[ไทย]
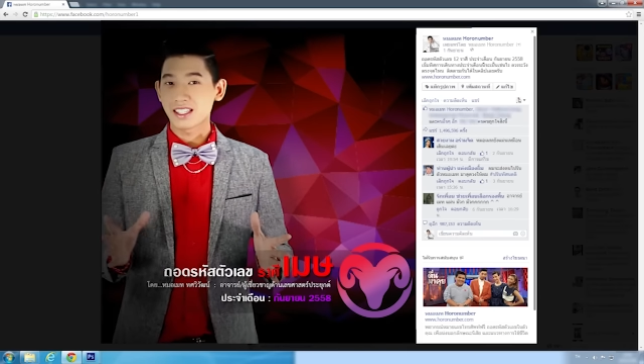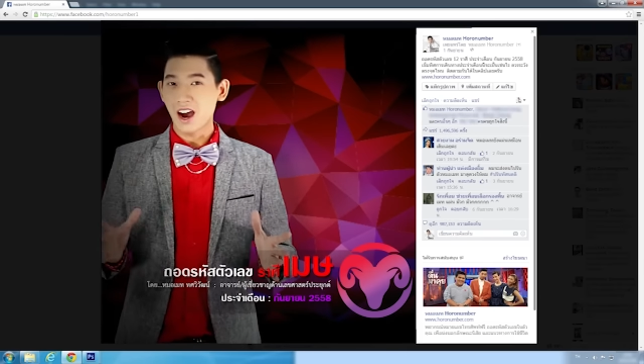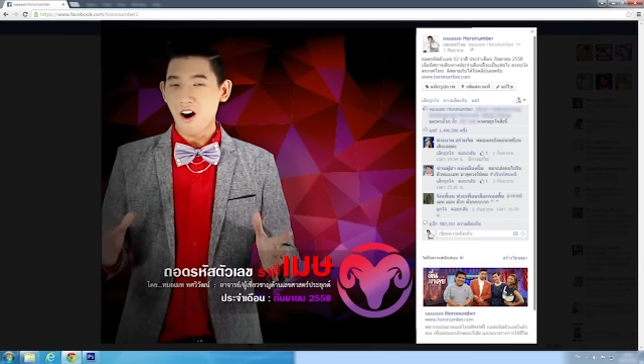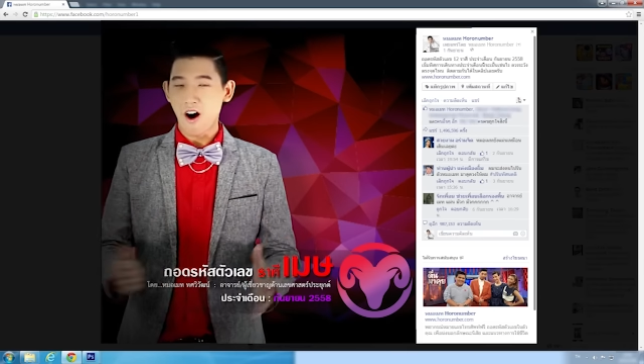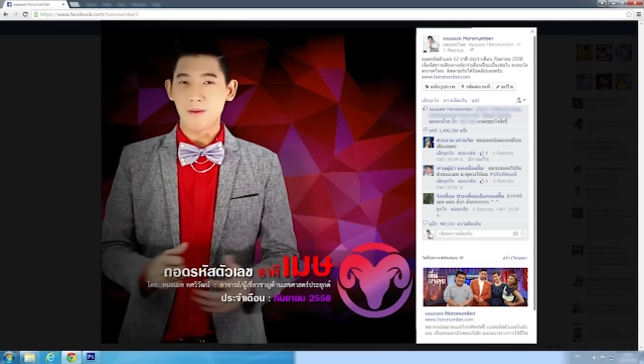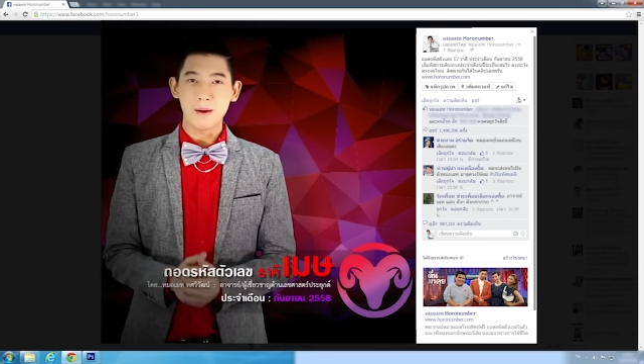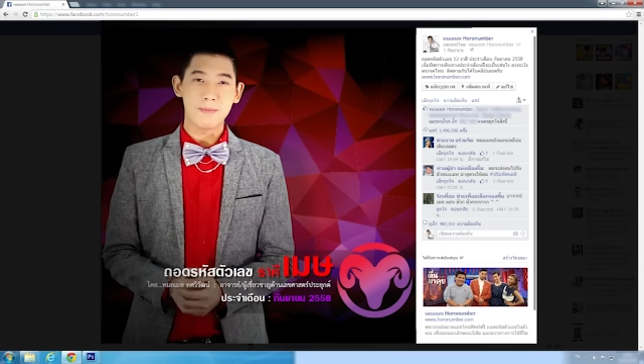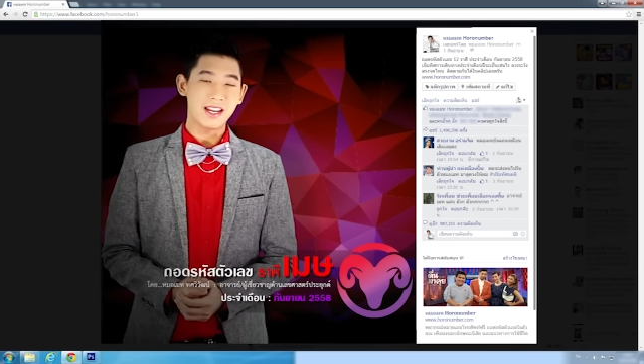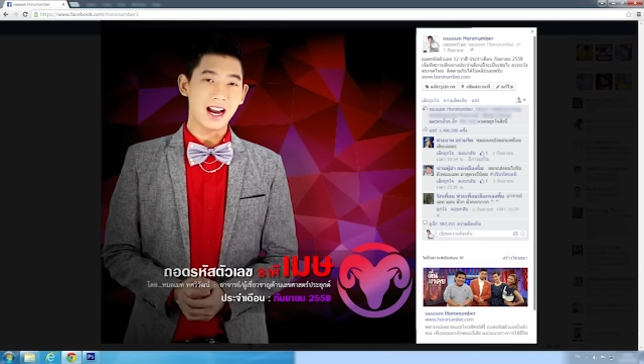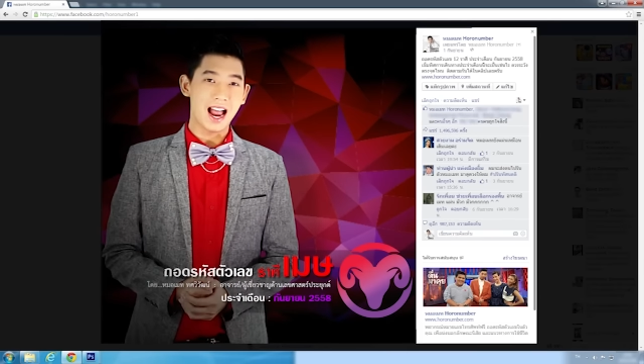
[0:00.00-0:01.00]
จะออกมา
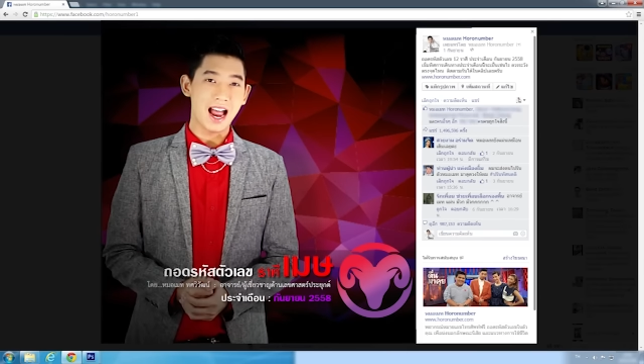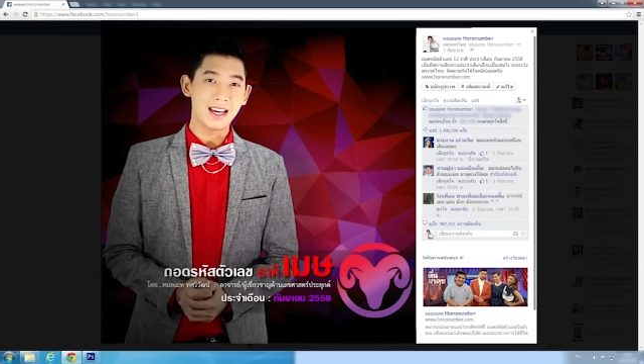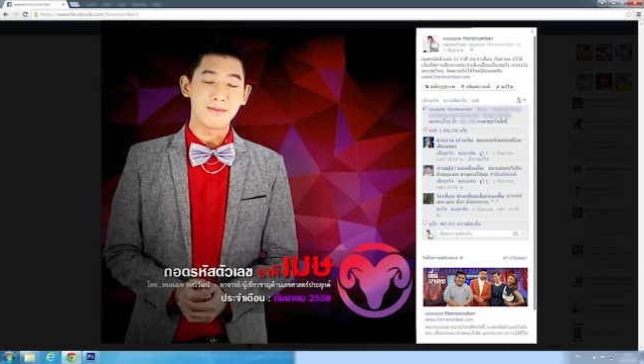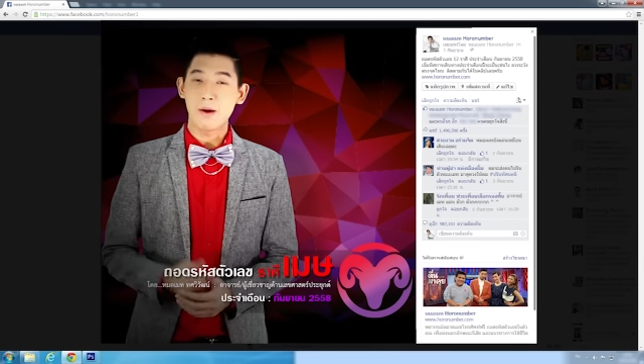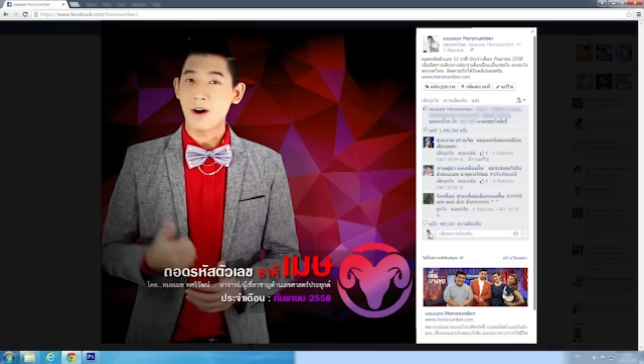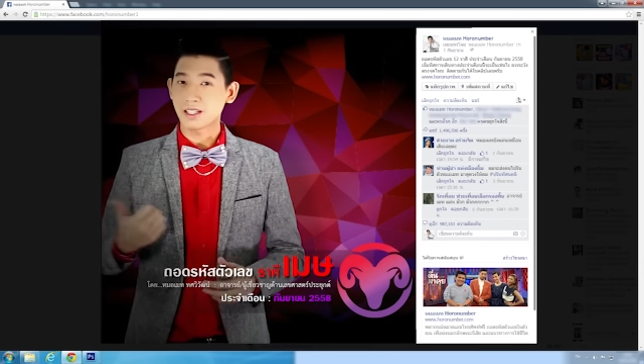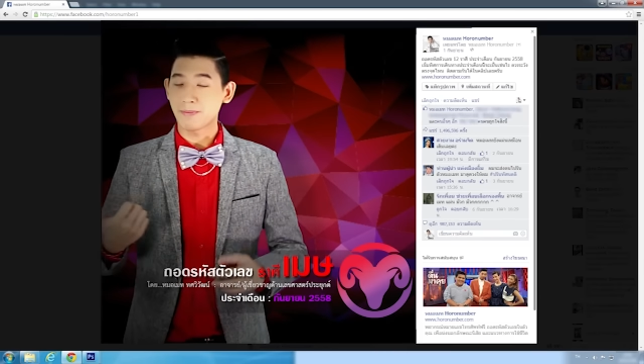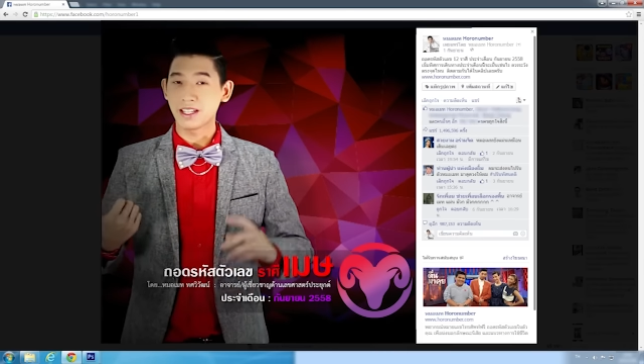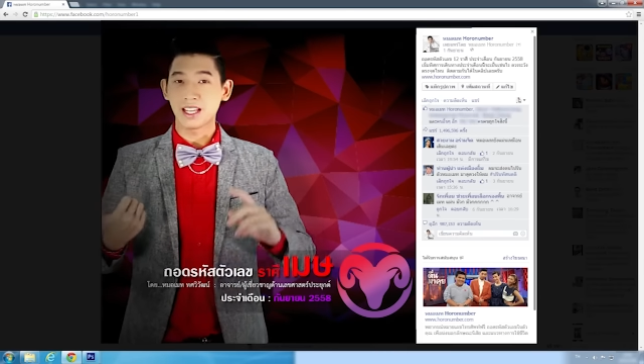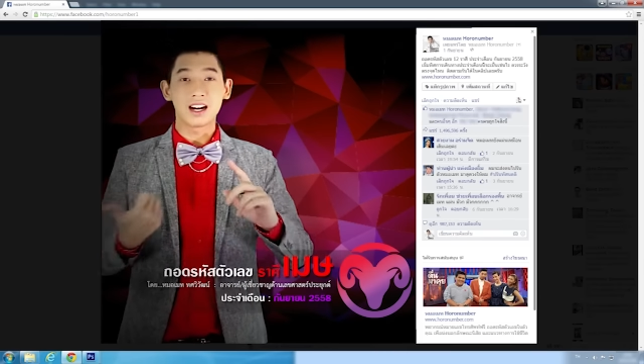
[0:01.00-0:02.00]
เป็นยังไงไม่ว่าจะ
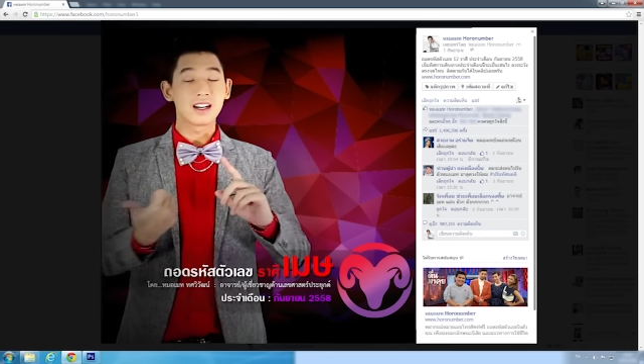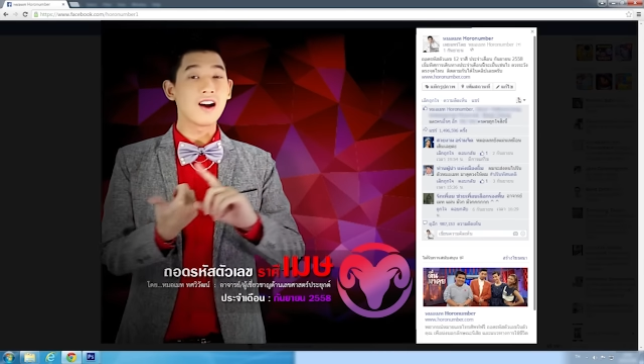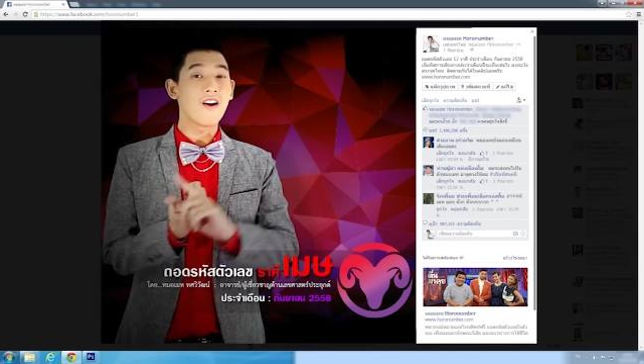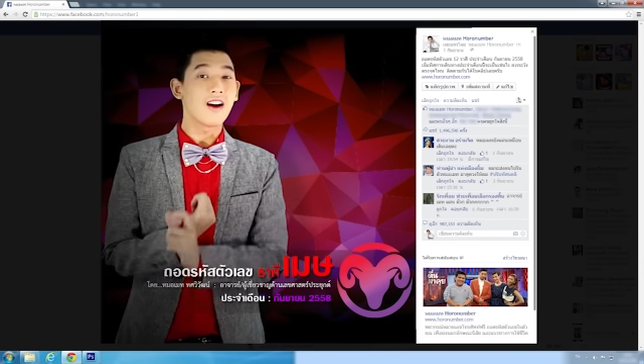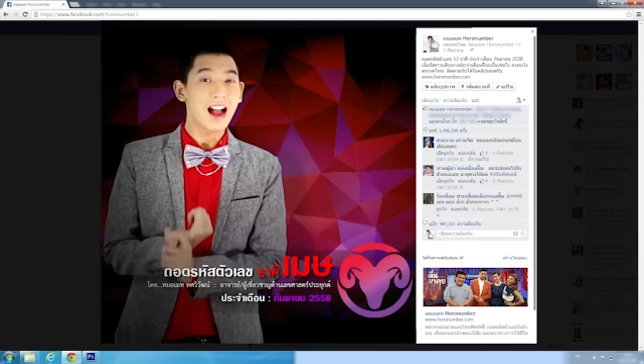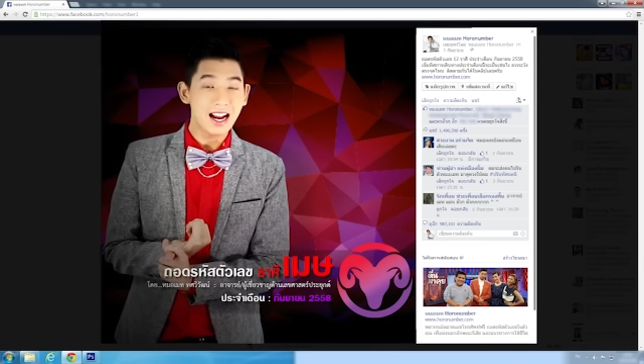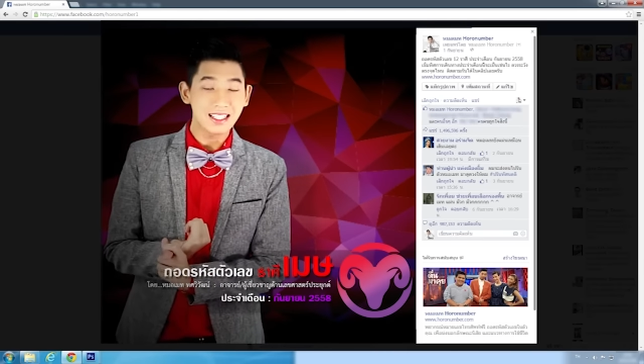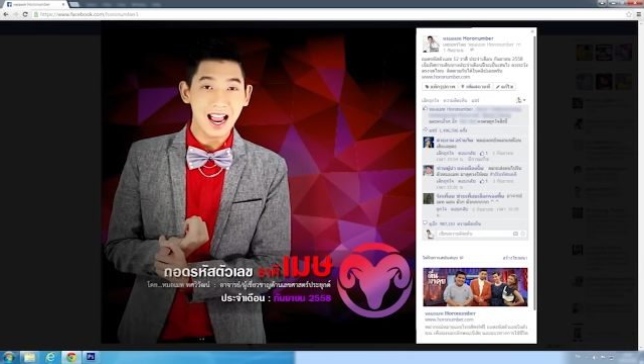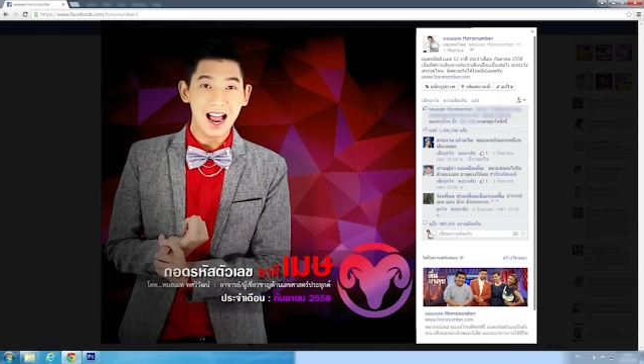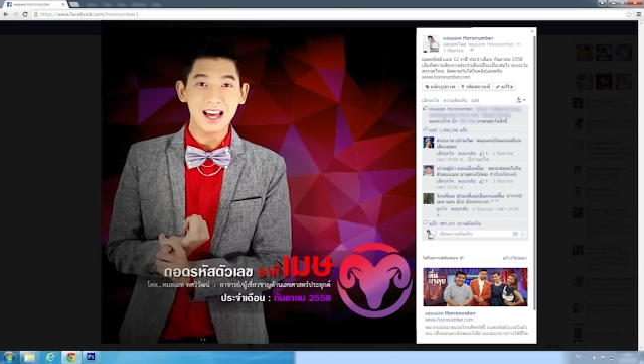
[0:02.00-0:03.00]
เป็นทั้งเรื่องของการ
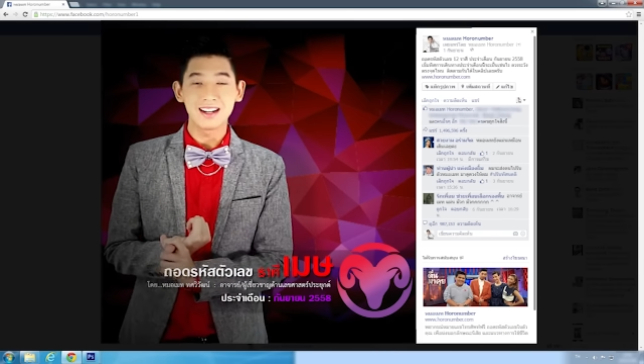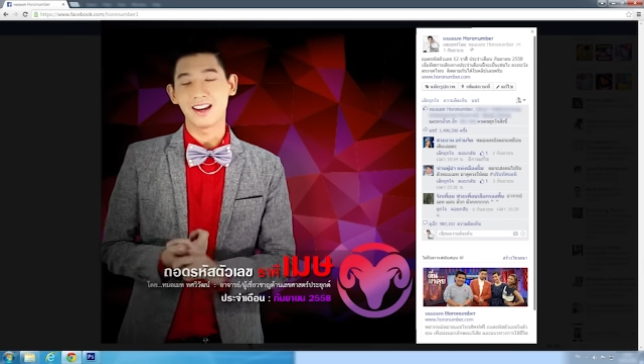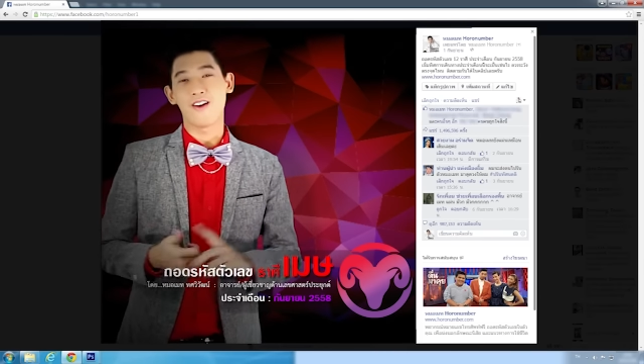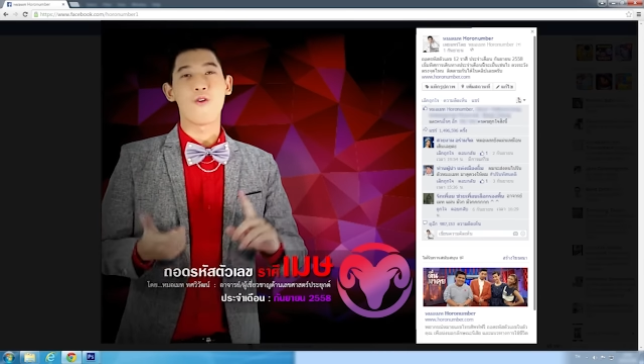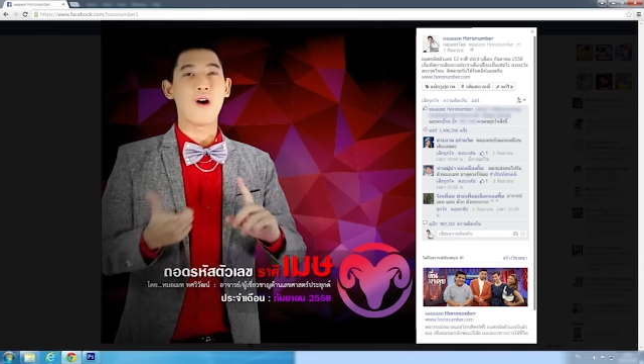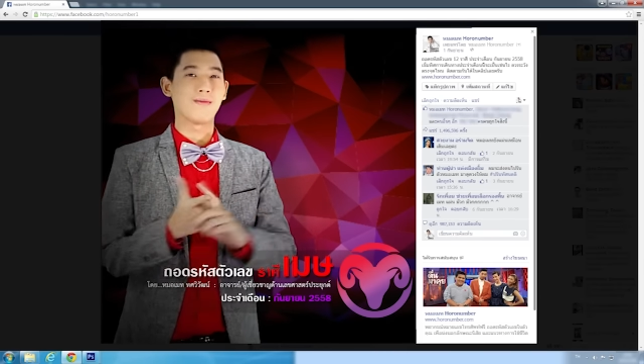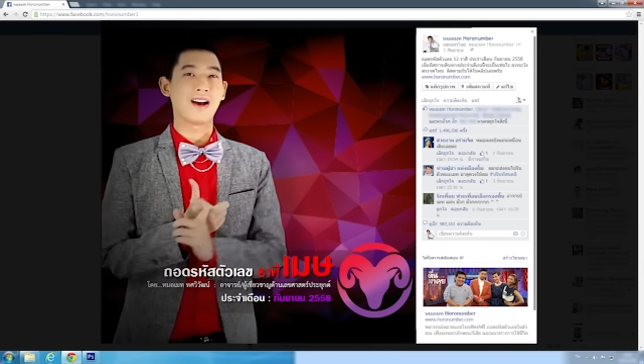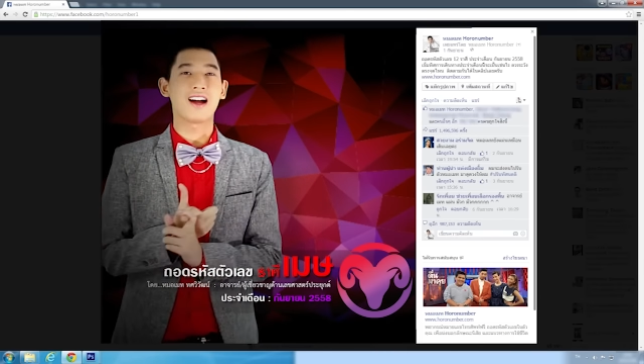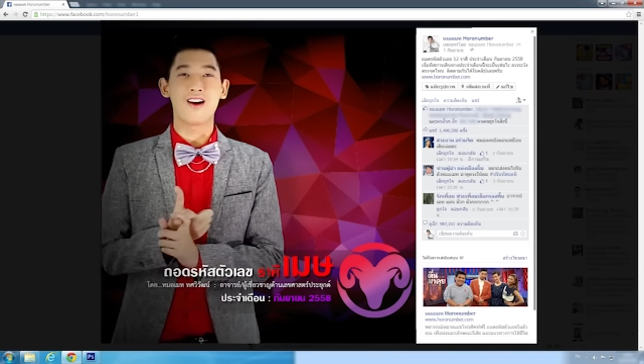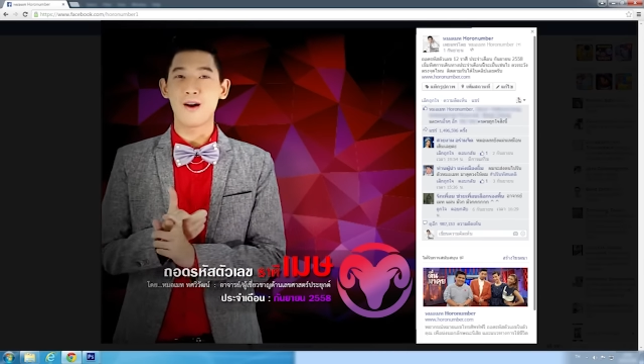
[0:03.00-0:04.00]
งานเรื่องของความ
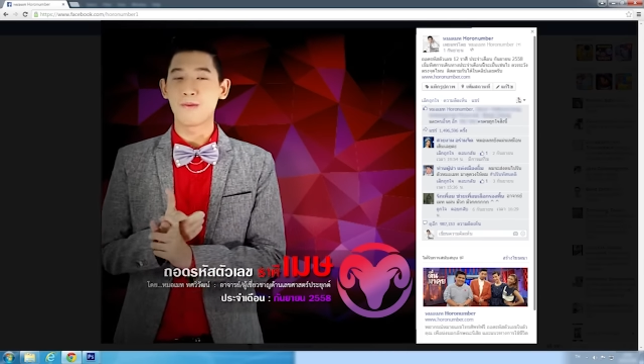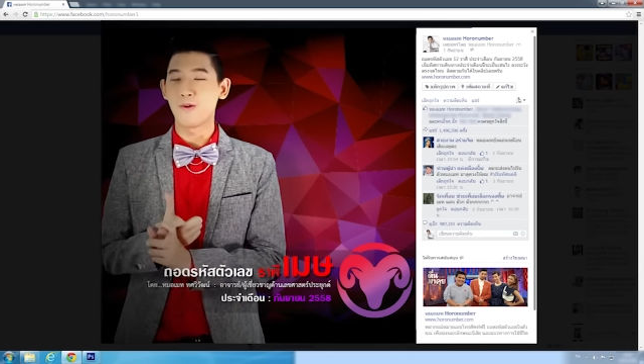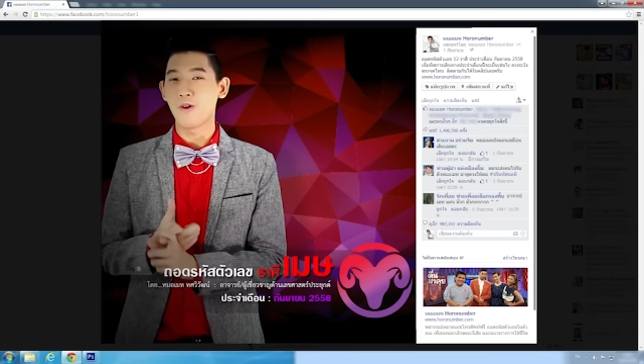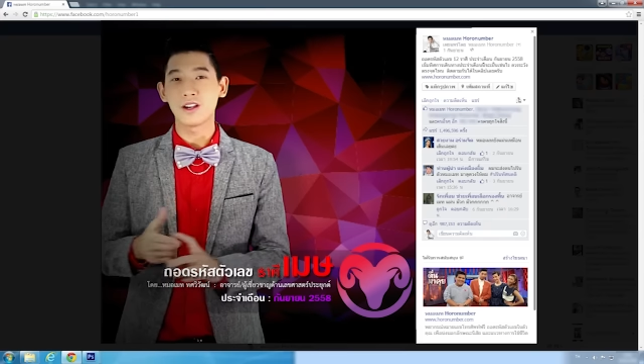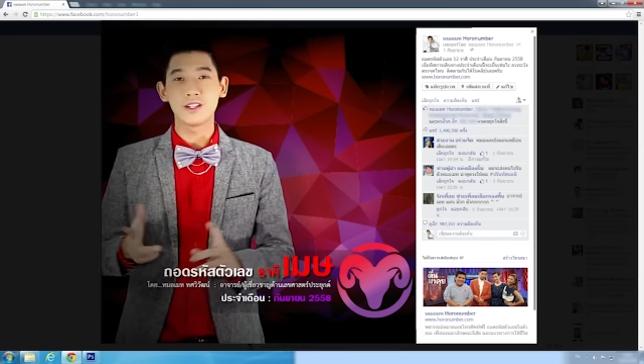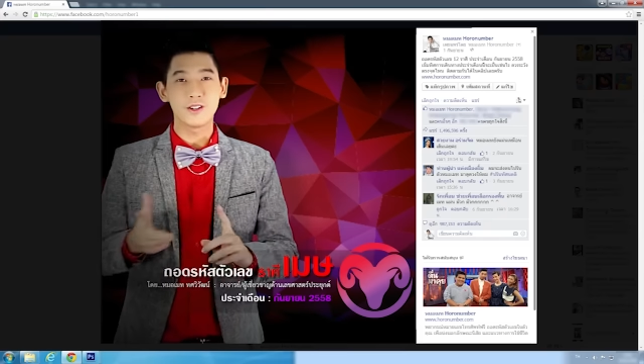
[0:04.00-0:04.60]
รักครอบครัว